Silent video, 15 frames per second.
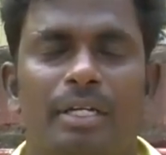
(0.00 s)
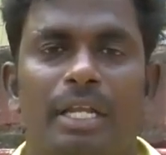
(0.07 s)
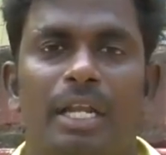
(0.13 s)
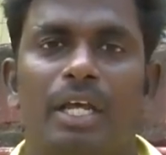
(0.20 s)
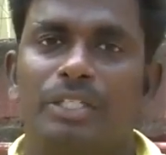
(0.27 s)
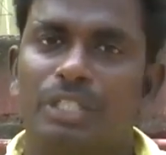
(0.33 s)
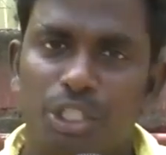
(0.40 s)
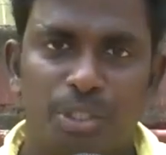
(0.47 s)

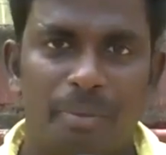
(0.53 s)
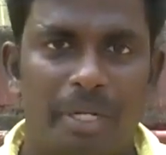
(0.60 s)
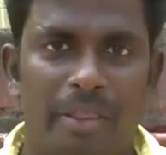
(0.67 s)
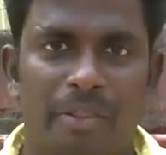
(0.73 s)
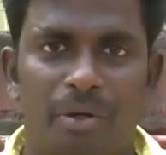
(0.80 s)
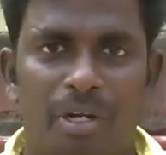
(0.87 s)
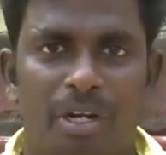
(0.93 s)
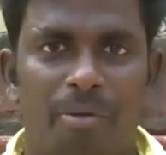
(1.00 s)
எல்லா சாங்ஸுமே
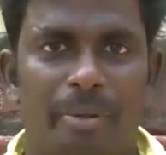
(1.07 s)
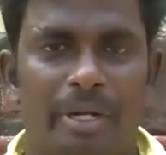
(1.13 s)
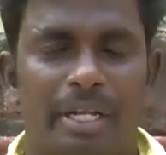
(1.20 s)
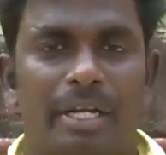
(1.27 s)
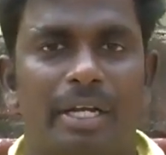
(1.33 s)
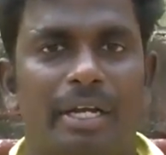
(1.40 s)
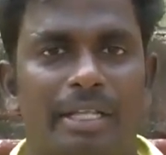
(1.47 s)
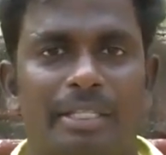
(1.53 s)
நான் தான் கொரியோகிராஃப்
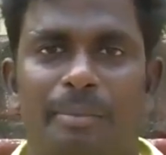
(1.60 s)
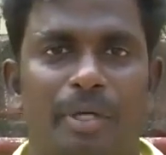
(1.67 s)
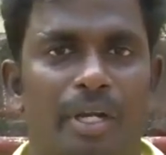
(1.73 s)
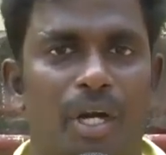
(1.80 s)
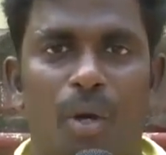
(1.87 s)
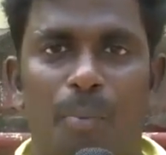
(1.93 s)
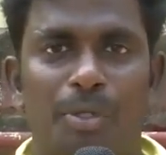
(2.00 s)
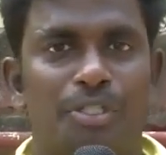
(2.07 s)
பண்ணியிருக்கேன் அந்த
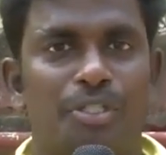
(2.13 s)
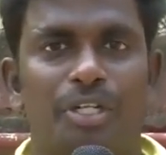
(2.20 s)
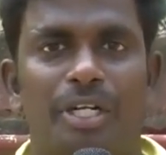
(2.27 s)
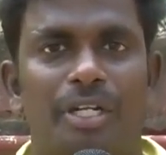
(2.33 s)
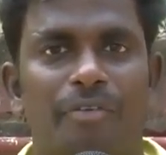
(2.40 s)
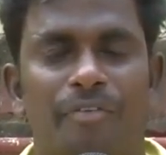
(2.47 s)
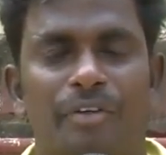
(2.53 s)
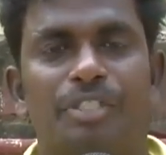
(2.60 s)
மாதிரியான
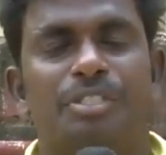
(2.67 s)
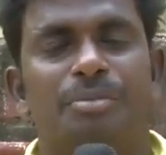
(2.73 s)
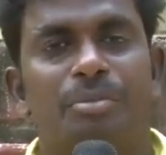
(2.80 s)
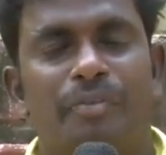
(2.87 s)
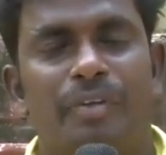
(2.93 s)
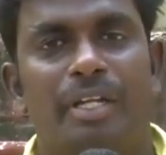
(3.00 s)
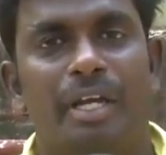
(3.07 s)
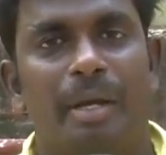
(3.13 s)
ஆப்பர்ச்சுனிட்டி ஃபர்ஸ்ட்
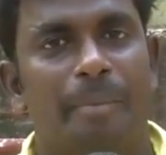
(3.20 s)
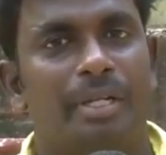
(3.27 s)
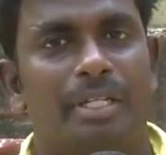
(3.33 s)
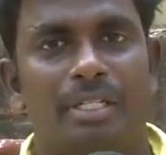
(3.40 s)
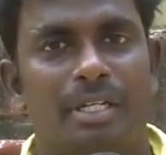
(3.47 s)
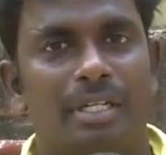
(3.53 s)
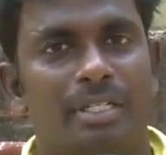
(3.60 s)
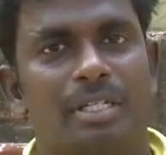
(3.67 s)
மூவிலே
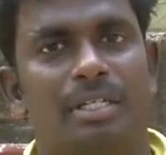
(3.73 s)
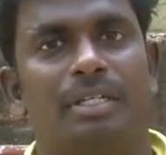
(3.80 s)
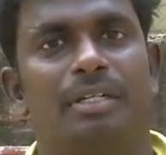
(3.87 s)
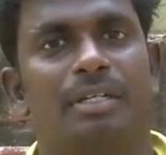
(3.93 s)
அமையிறதுன்றது